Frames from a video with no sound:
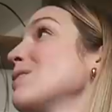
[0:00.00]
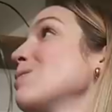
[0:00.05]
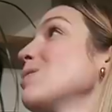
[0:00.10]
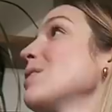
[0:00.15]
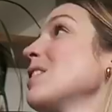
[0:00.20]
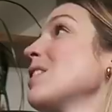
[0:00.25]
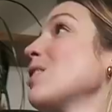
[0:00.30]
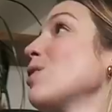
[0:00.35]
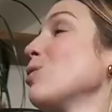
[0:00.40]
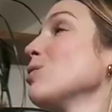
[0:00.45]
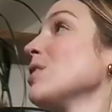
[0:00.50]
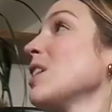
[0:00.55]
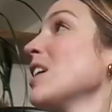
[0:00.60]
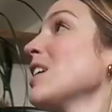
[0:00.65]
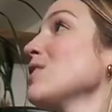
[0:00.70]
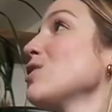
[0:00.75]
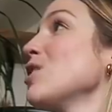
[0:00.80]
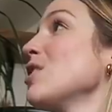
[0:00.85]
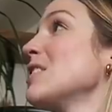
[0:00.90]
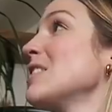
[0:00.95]
c'est quoi le
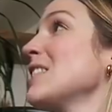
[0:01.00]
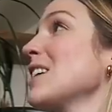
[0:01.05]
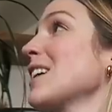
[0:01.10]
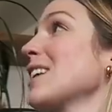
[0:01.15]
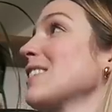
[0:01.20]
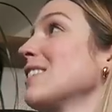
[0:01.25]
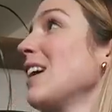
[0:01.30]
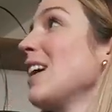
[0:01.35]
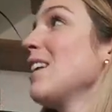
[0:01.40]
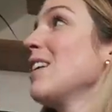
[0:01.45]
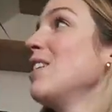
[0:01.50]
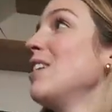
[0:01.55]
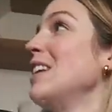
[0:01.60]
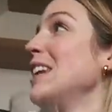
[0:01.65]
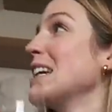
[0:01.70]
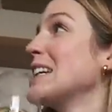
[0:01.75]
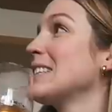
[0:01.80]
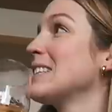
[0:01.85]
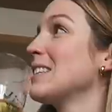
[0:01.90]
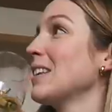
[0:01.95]
contraire de sec dans le
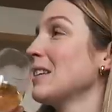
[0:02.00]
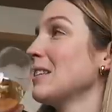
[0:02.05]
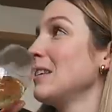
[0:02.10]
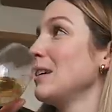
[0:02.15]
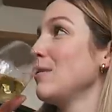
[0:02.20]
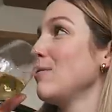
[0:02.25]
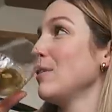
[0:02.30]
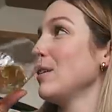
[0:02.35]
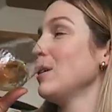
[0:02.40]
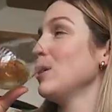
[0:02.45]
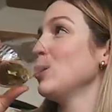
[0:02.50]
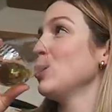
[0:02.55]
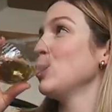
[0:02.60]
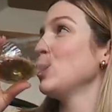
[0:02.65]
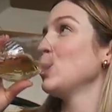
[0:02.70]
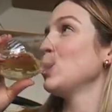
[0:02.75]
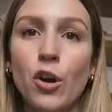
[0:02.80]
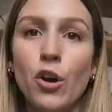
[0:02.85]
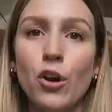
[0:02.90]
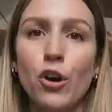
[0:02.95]
lexique des vins?
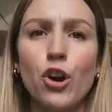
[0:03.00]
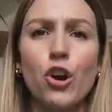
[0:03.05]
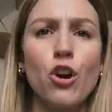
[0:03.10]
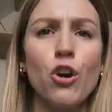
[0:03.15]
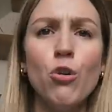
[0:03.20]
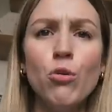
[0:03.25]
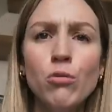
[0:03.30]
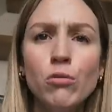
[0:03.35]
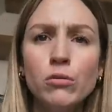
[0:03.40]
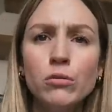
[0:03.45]
Rond,